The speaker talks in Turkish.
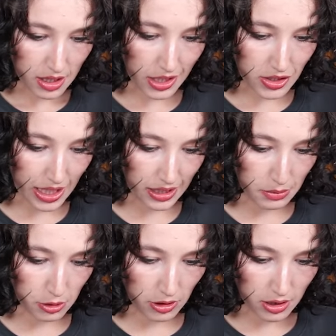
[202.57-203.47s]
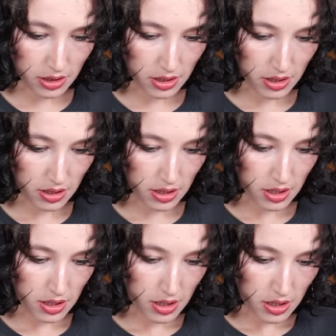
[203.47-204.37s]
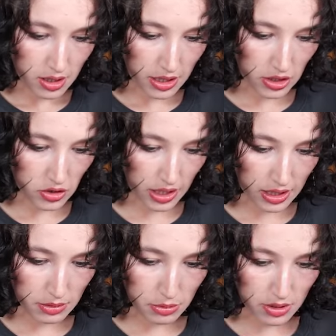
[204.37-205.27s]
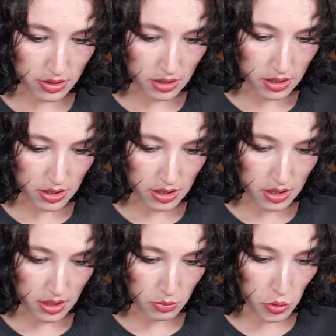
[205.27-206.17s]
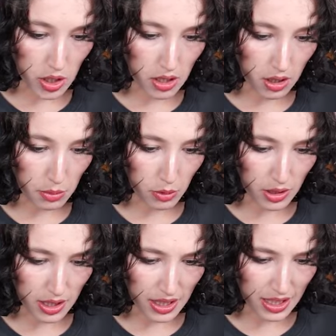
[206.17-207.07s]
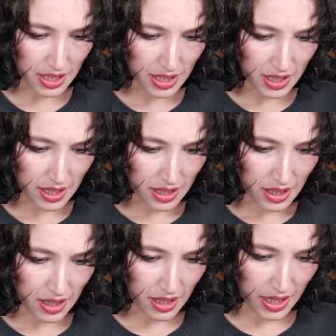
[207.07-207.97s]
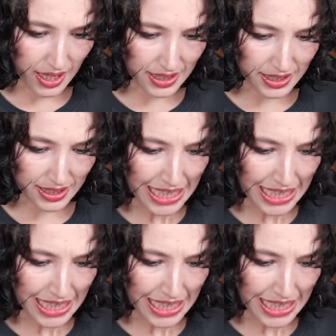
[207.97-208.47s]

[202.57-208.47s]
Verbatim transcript: Kaç katlı bu? Kaç katlı burası? Bu ne ya böyle? Ay! Aa!